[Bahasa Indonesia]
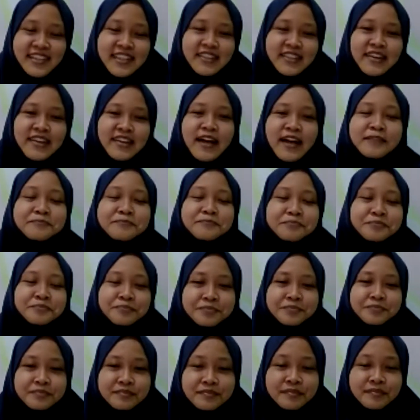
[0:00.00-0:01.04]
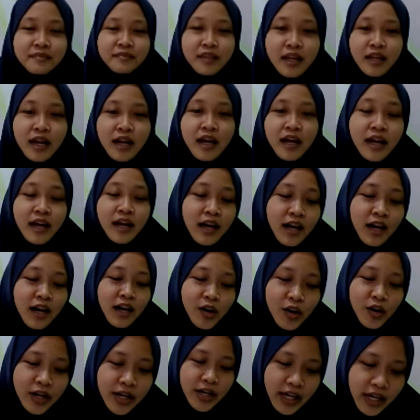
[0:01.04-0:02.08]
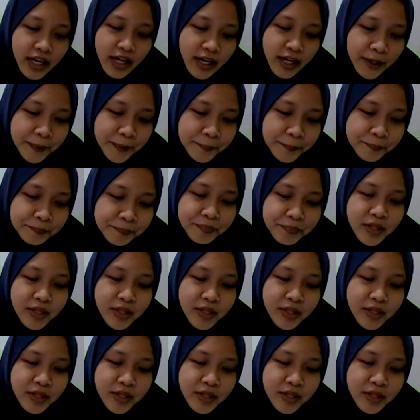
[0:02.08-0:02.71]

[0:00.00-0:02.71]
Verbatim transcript: Ya. Oke.